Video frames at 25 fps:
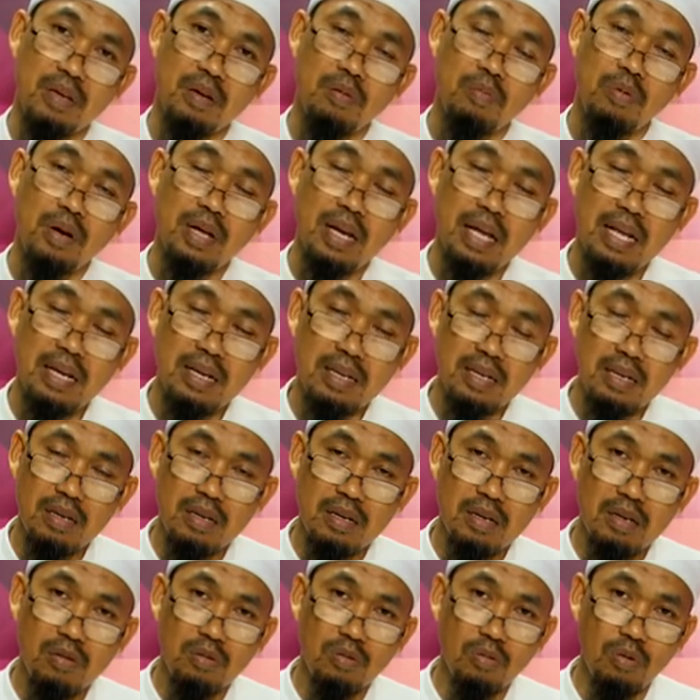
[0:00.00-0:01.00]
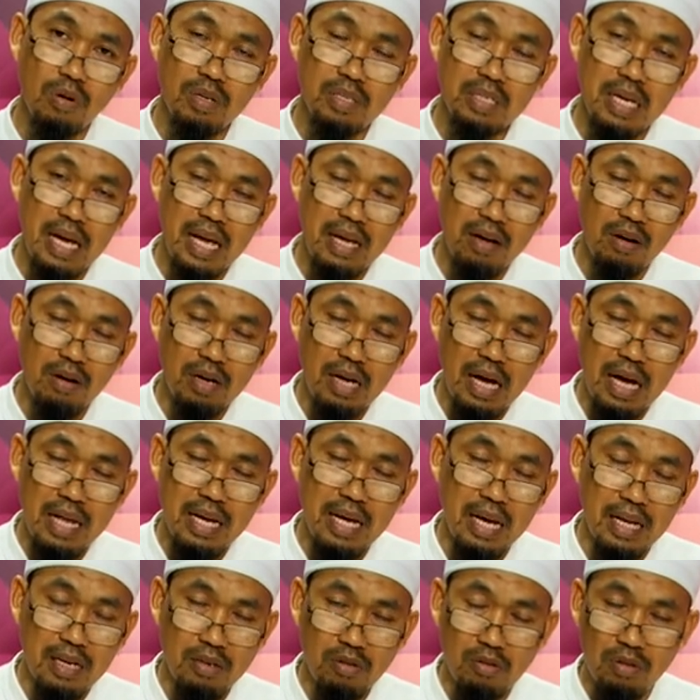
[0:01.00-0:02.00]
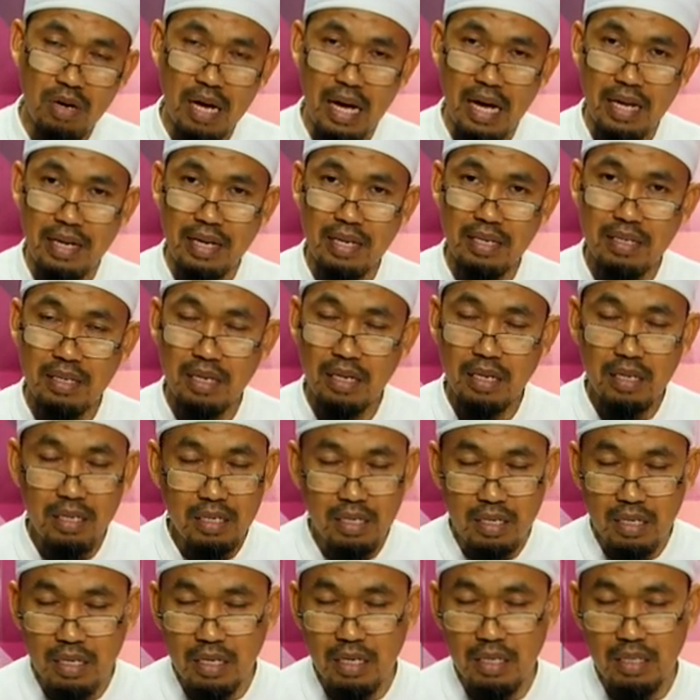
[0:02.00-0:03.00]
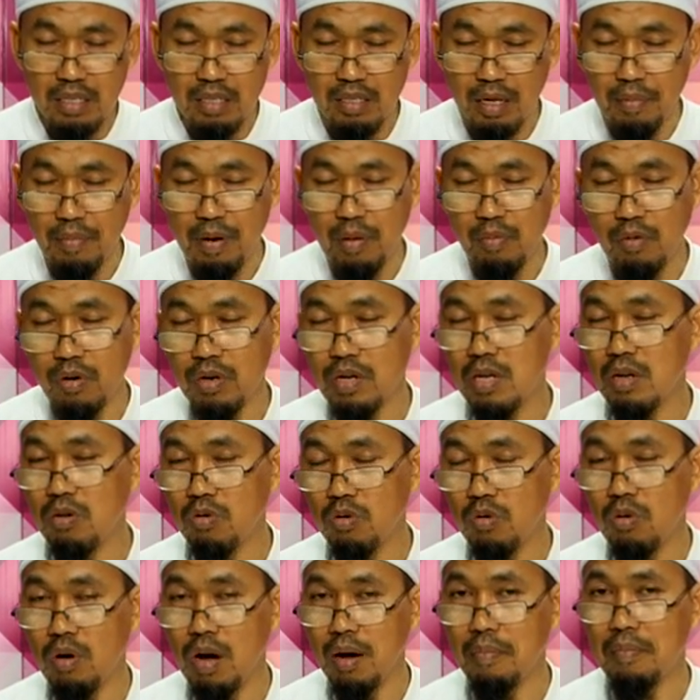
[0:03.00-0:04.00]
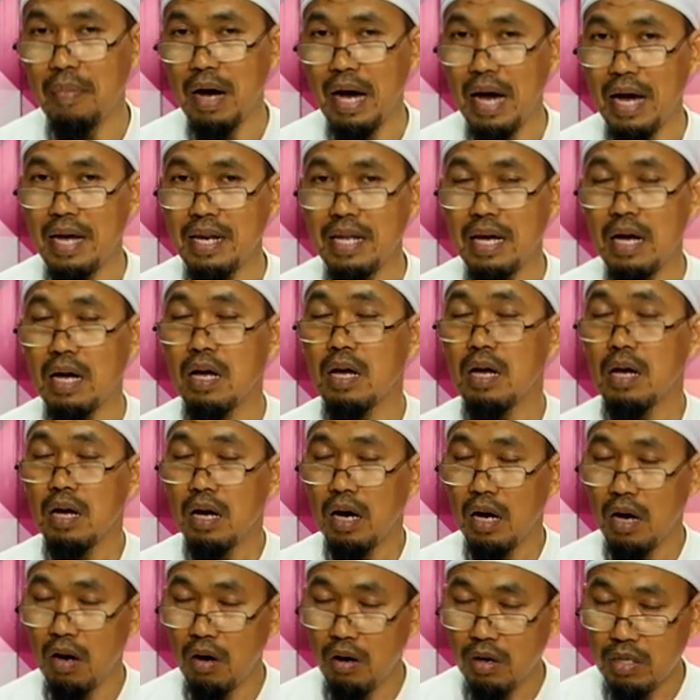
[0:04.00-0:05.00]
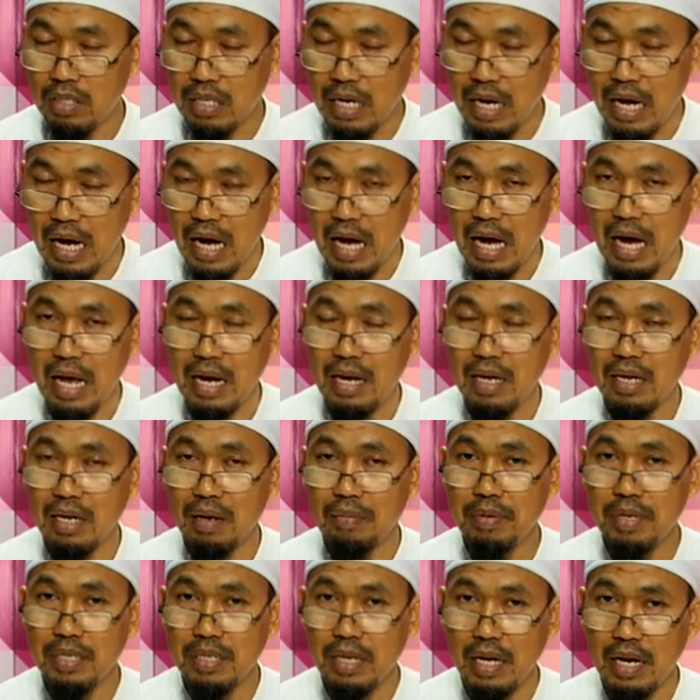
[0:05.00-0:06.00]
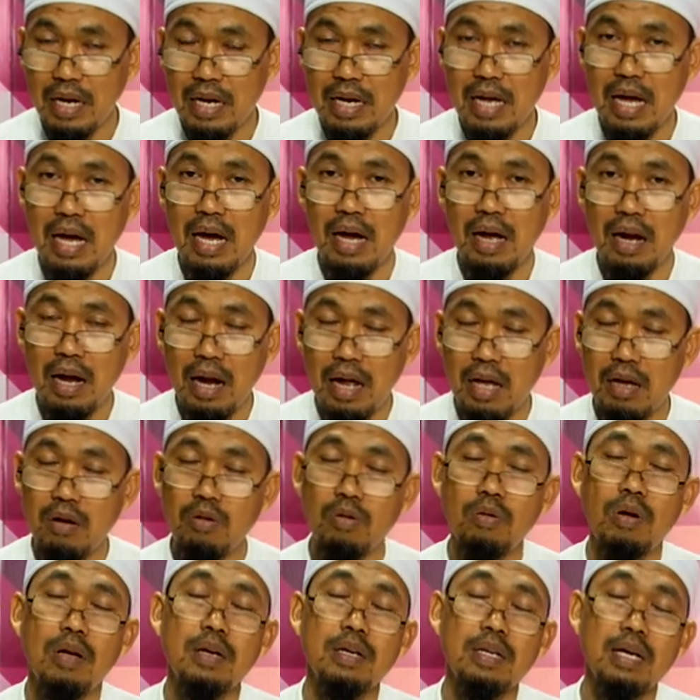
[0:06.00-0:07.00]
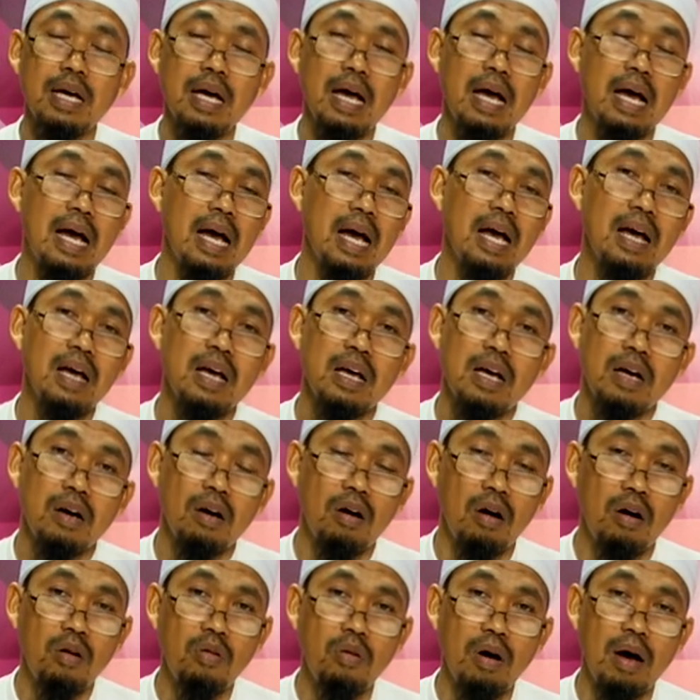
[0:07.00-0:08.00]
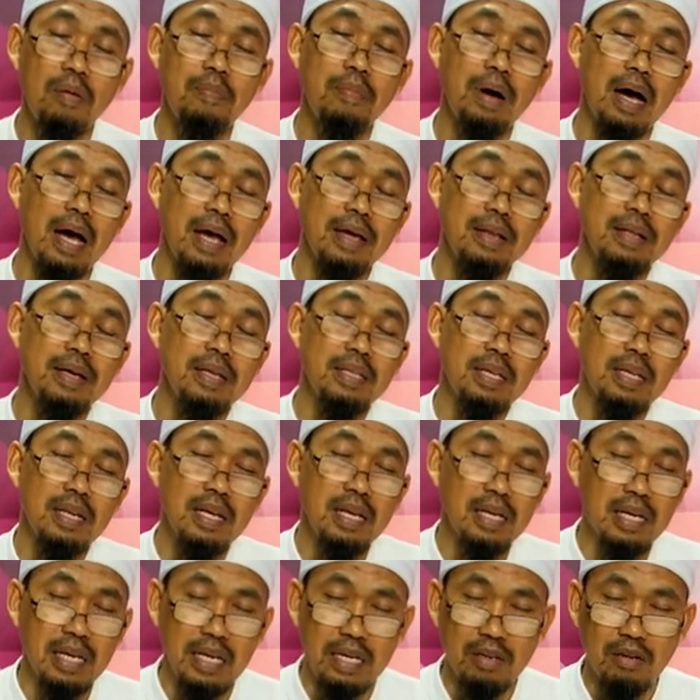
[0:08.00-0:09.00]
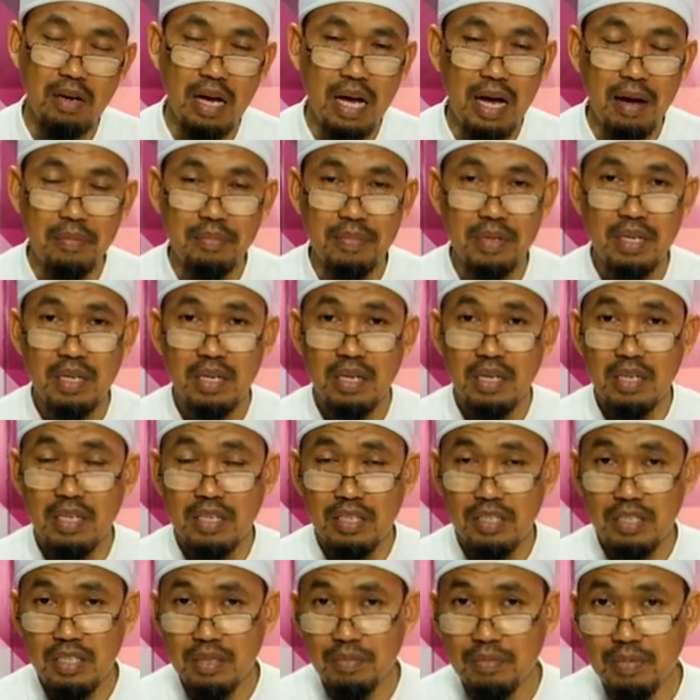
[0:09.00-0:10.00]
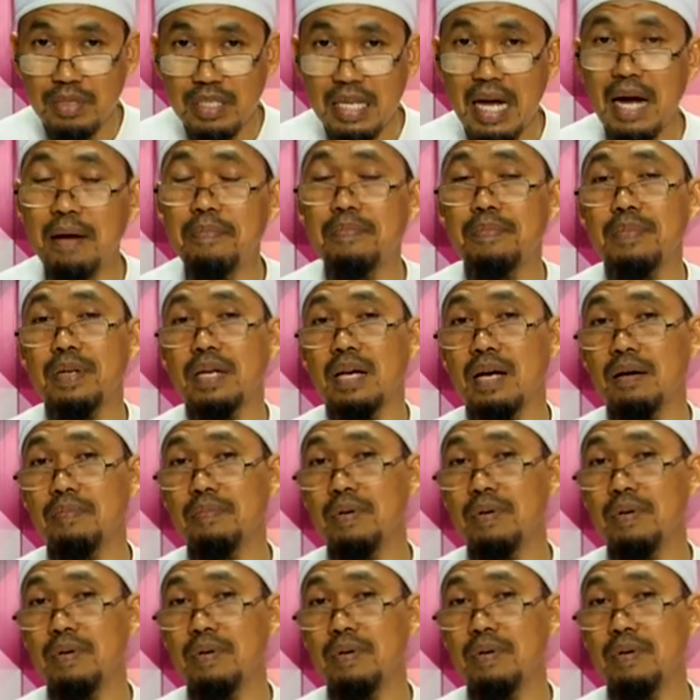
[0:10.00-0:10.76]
เพราะฉะนั้นหัวใจของการอ่านกุรอานนั้นก็คือสำหรับคนที่รู้ความหมายเนี่ยเขาก็จะอ่านแล้วก็พิจารณาใคร่ครวญเนื้อหาของความหมายที่จะได้เกิดความซึมซับนะครับ